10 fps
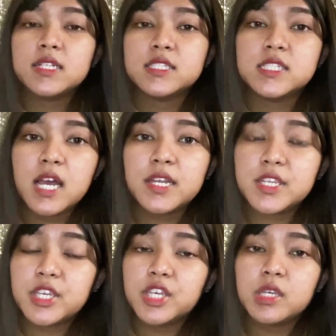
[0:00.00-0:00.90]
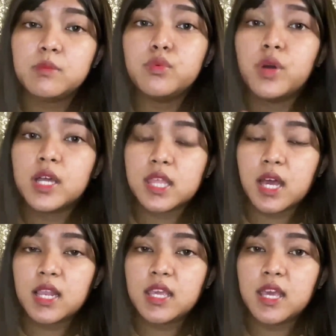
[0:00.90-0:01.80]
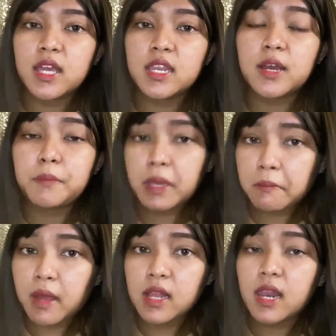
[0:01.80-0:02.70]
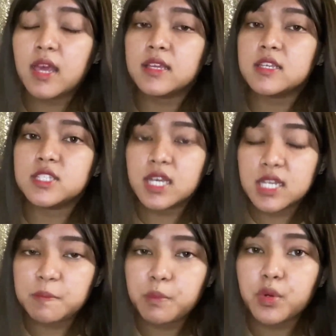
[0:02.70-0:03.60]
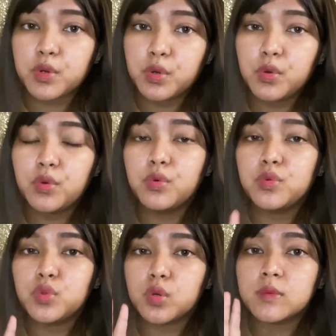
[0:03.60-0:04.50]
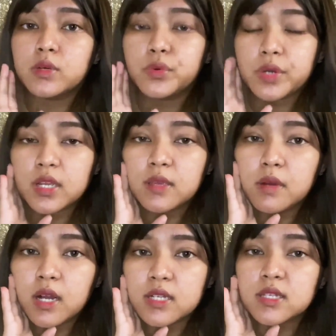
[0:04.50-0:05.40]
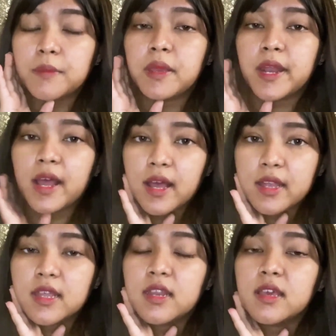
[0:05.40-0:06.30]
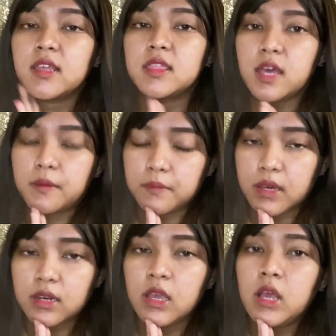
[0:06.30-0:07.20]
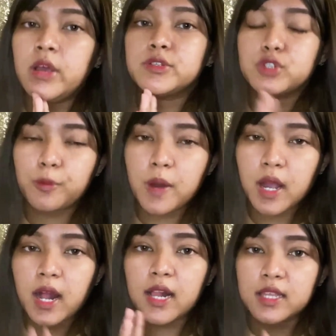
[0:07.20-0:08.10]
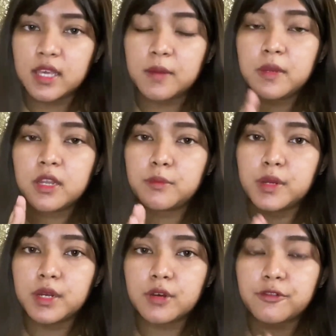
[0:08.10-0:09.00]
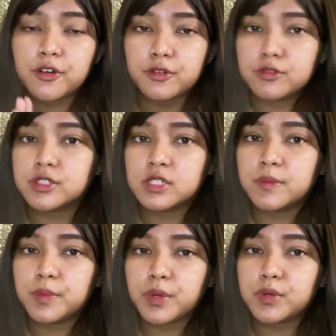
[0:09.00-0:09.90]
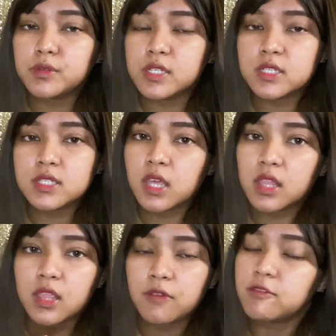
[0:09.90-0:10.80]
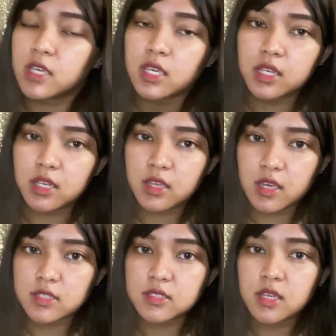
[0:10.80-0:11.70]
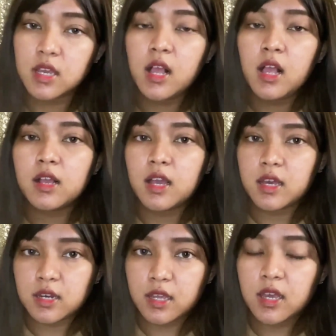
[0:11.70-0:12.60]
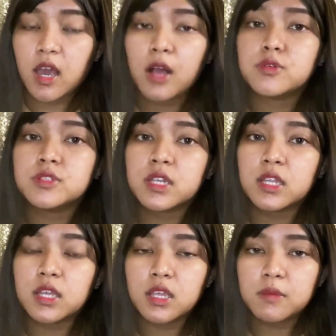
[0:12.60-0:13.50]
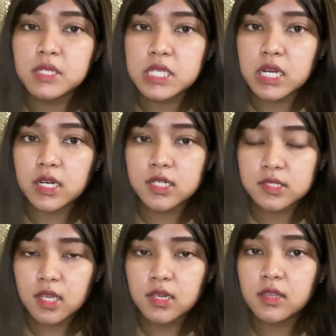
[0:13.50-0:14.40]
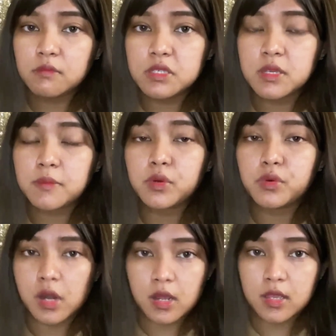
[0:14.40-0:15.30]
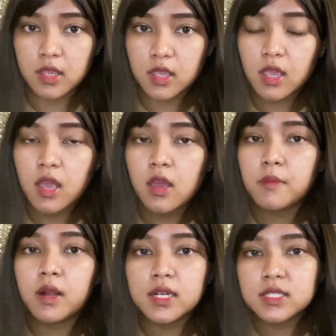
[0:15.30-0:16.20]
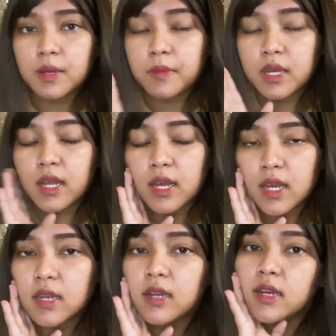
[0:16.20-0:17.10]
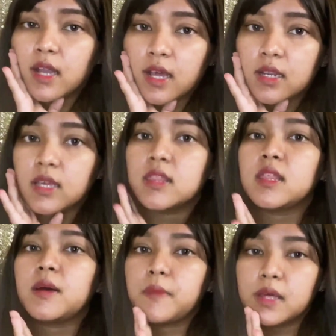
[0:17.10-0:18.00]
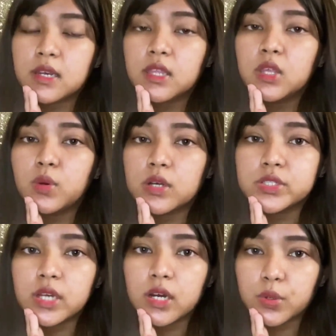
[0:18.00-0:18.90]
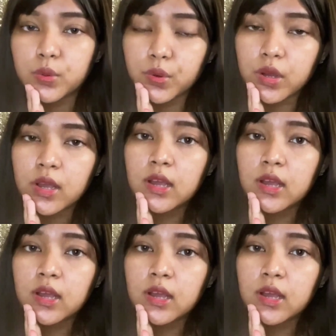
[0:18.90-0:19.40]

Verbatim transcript: Jadi, buat kalian yang memang lagi cari produk untuk mengurangi bekas kemerahan dan kehitaman, coba kalian benar-benar fokus di produknya scientific ini, guys. Karena aku sendiri bisa ngerasain dia bisa mengurangi bekas kemerahan dan kehitaman di wajahku.